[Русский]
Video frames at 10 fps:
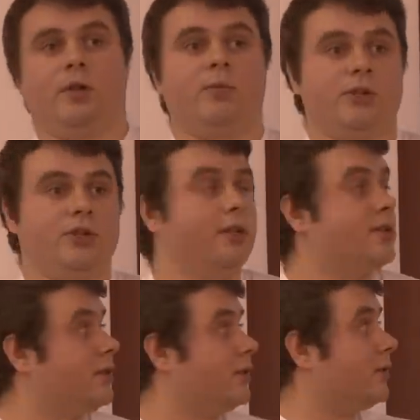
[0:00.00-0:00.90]

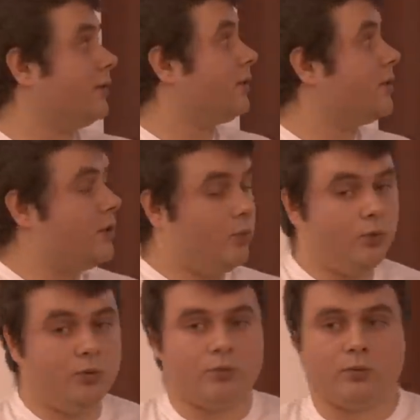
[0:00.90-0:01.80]
обращаться к
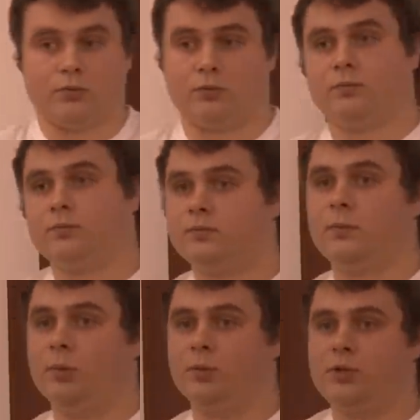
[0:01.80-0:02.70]
нему
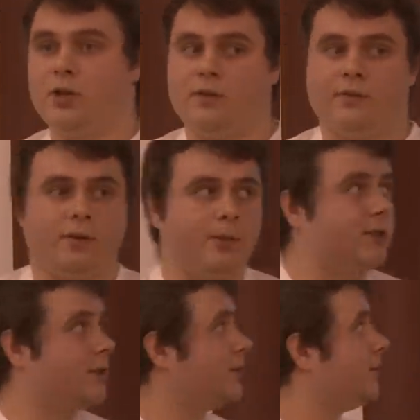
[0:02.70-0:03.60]
для получения
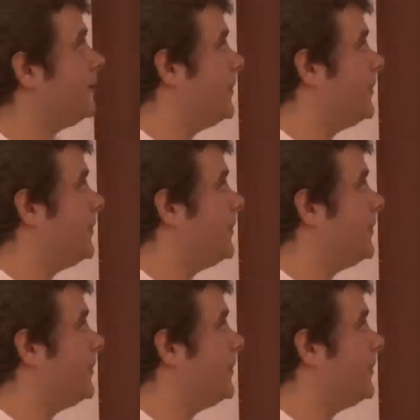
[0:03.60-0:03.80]
информации.